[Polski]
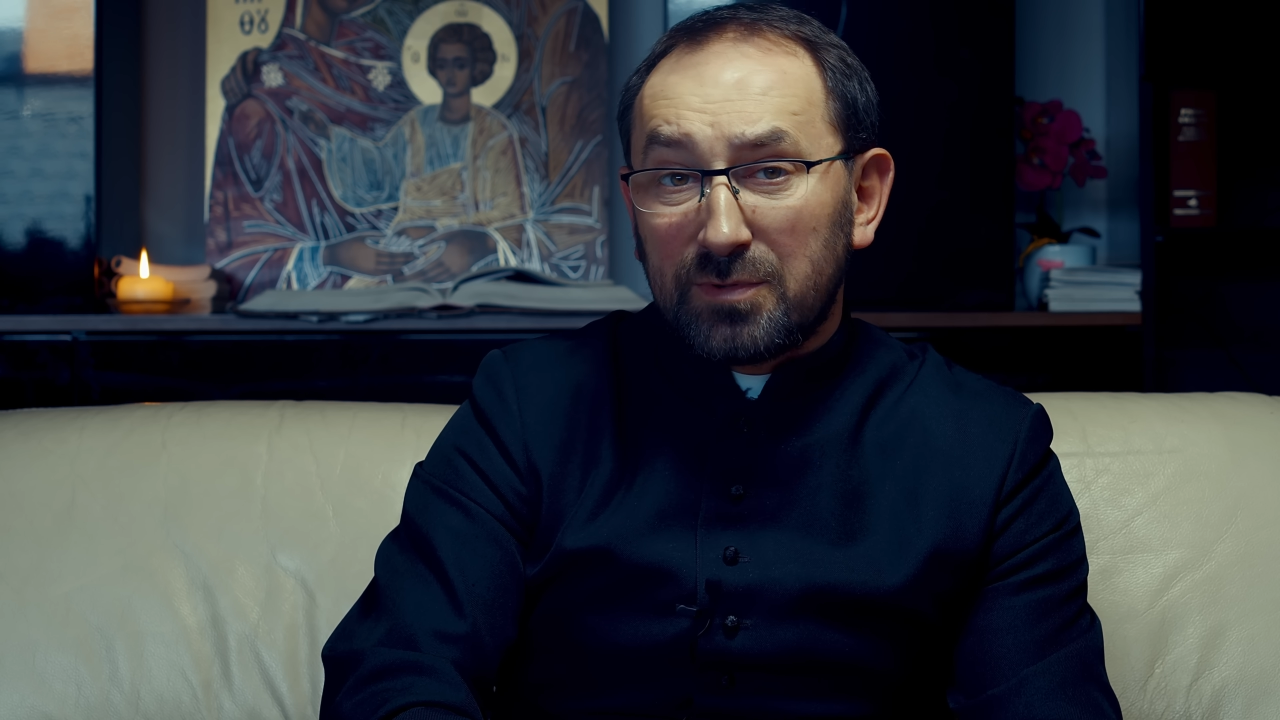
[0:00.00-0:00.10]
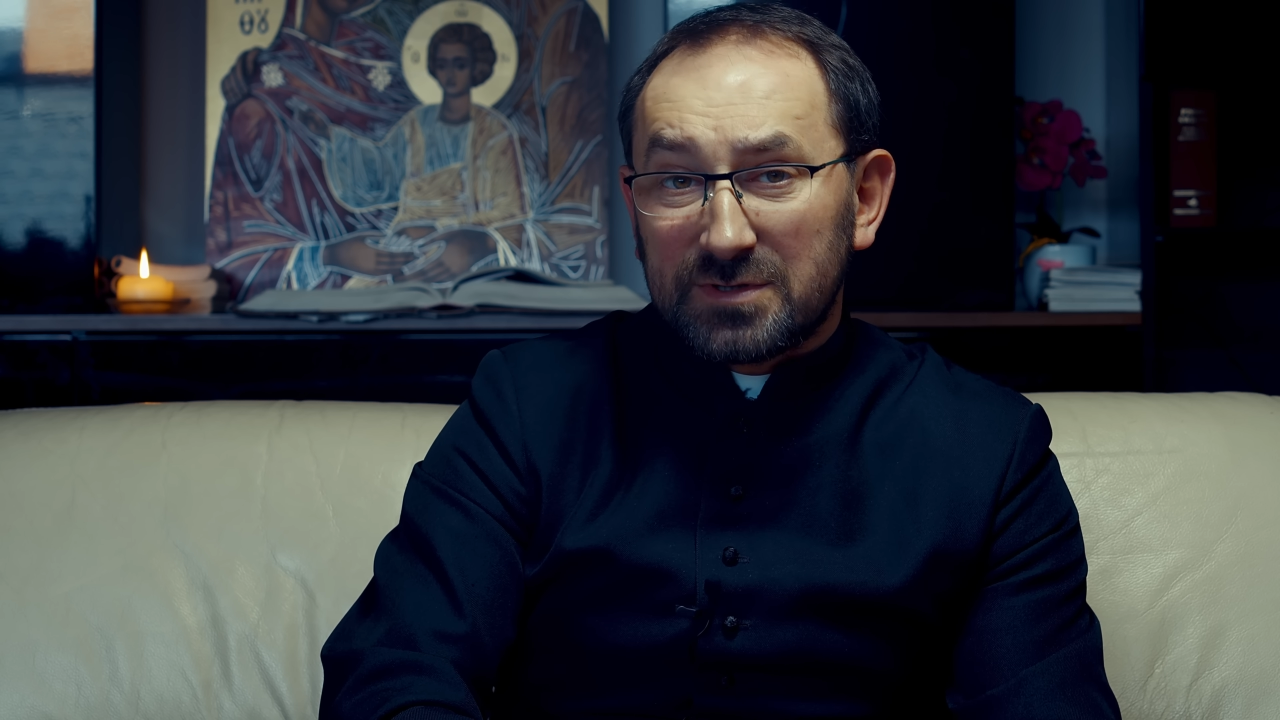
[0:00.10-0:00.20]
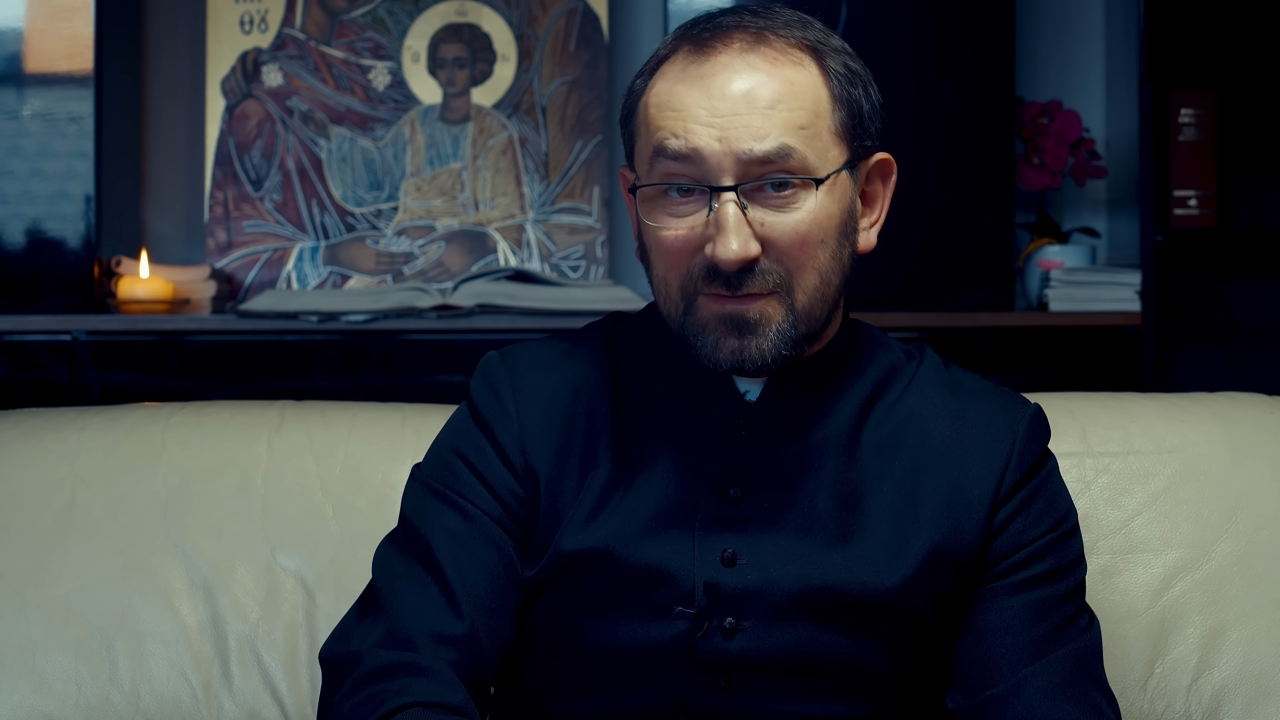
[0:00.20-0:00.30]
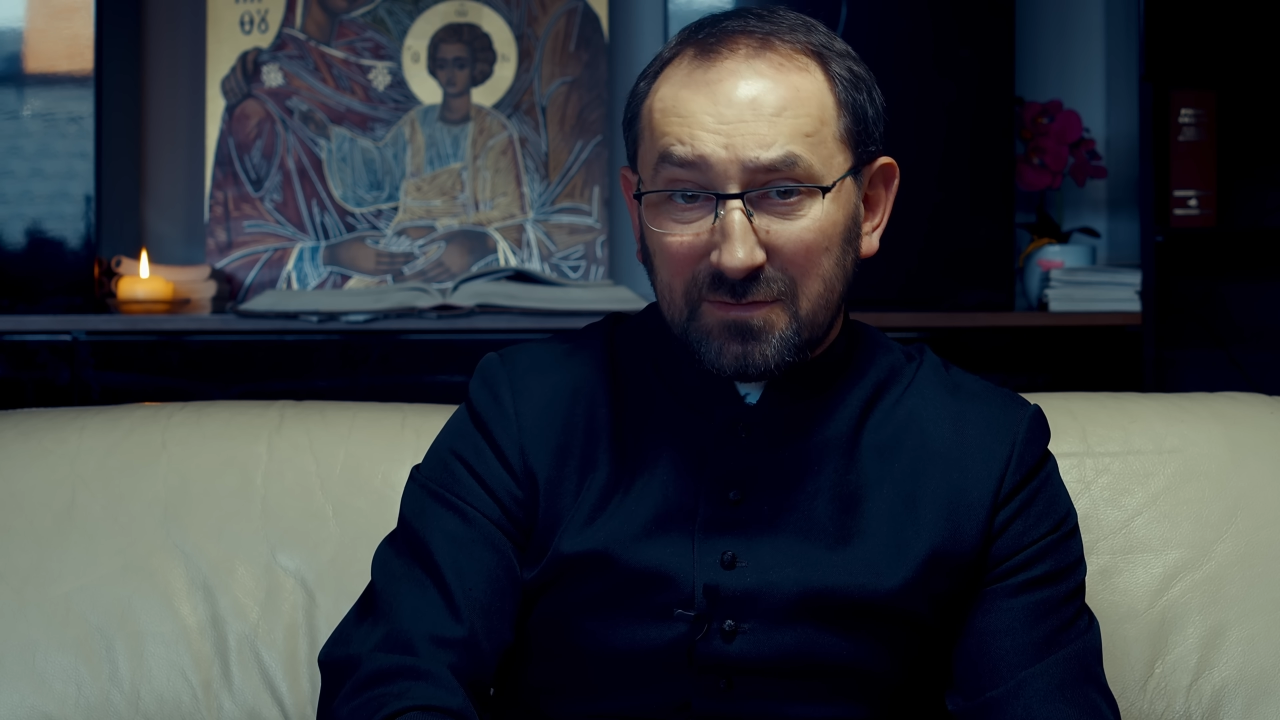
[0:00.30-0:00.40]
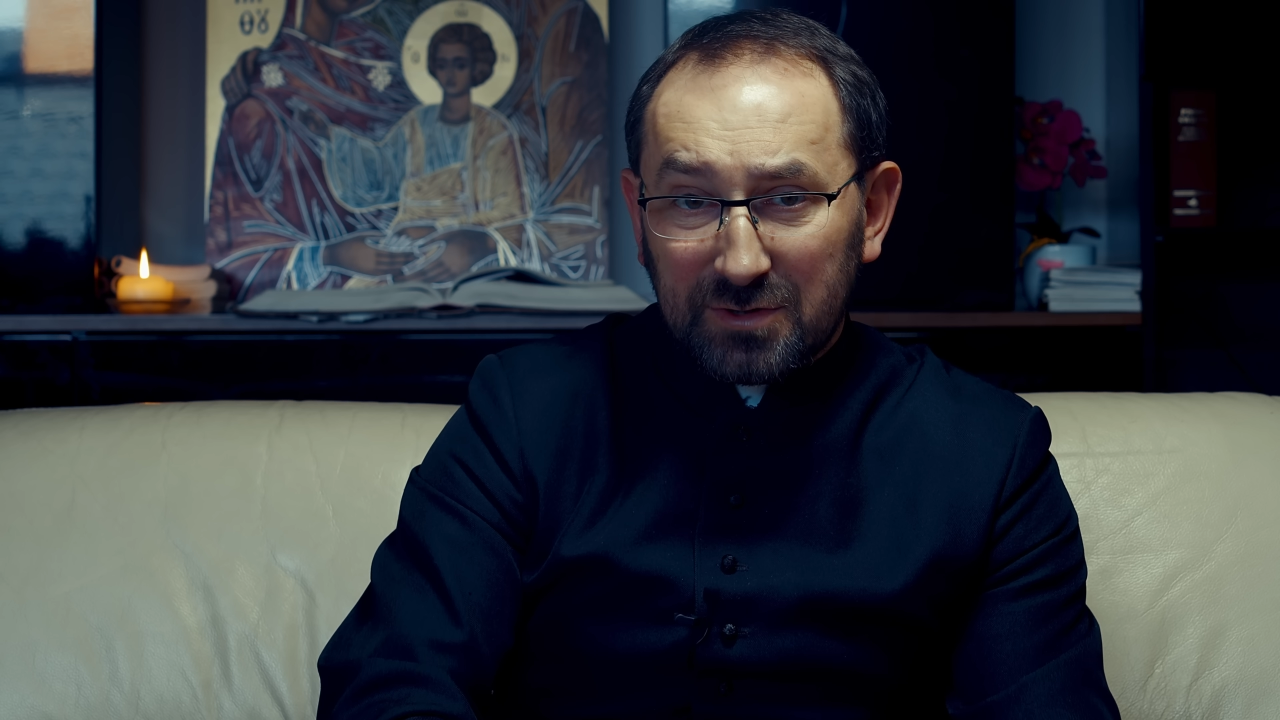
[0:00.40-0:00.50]

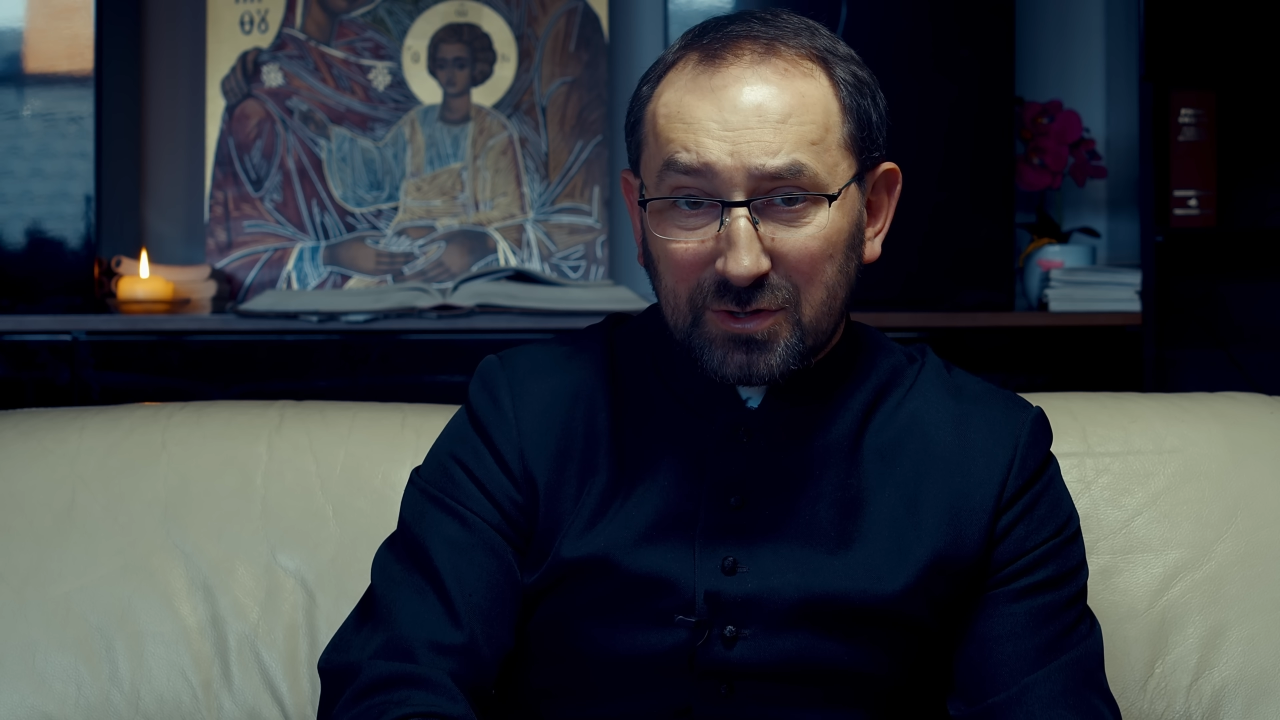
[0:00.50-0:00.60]
postawimy